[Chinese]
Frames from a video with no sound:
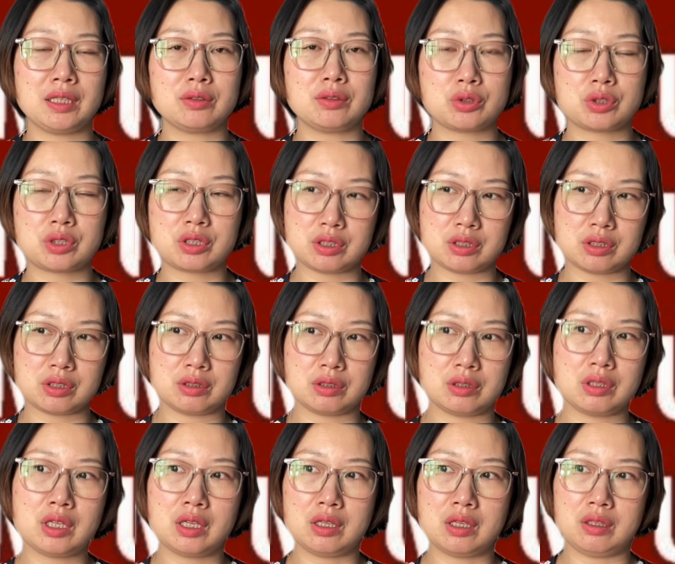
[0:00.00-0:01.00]
就是
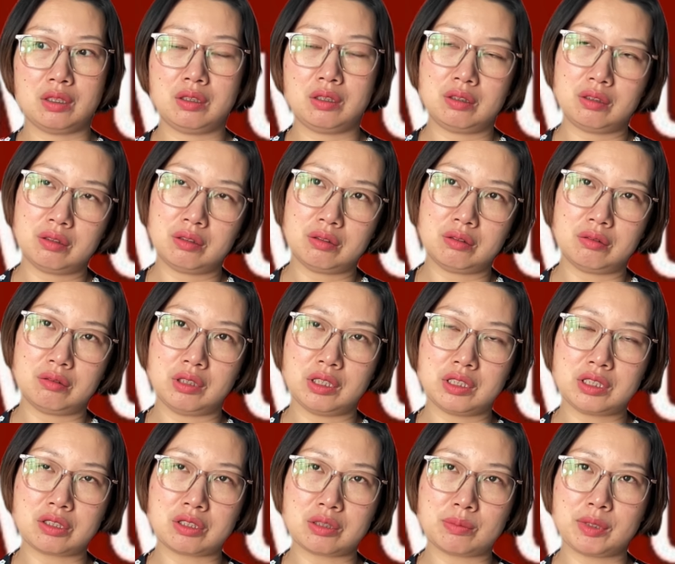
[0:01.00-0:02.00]
嗯那
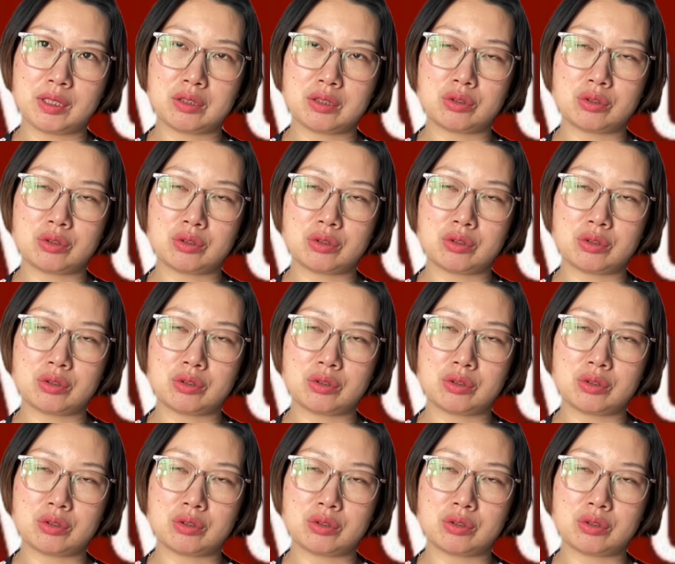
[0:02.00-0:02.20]
叫什么呢？